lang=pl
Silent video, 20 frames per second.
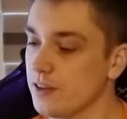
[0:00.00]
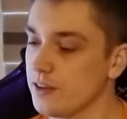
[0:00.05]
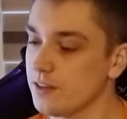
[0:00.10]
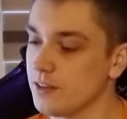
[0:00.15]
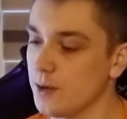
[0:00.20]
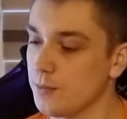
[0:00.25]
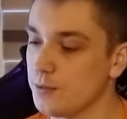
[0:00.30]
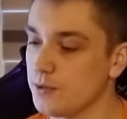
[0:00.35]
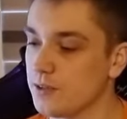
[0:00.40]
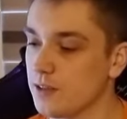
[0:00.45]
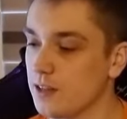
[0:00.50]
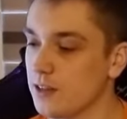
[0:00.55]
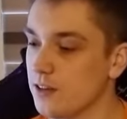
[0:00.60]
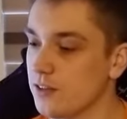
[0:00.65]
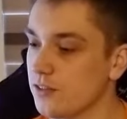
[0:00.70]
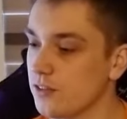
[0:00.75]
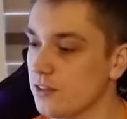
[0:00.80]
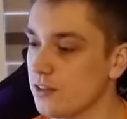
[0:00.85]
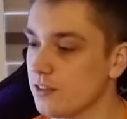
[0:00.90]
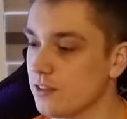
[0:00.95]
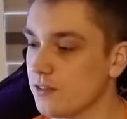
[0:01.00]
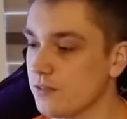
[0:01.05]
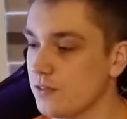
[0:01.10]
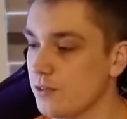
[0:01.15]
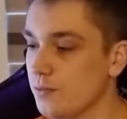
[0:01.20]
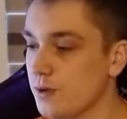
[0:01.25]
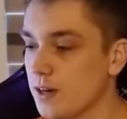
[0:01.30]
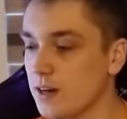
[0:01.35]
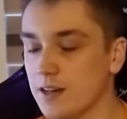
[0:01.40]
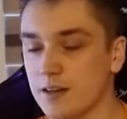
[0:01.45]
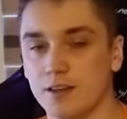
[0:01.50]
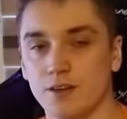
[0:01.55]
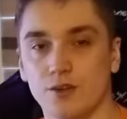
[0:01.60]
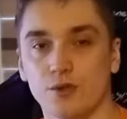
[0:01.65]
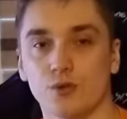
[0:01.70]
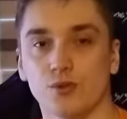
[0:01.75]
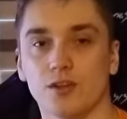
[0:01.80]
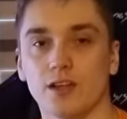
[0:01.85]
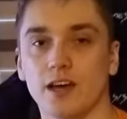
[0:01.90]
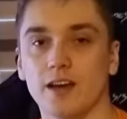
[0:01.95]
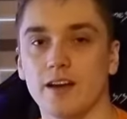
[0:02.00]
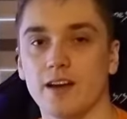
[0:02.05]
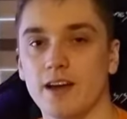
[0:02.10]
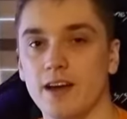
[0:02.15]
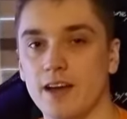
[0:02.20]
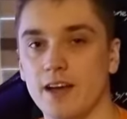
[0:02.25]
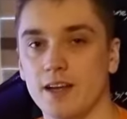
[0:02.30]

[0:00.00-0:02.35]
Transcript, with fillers: Jest napisane, że jest wymagany router.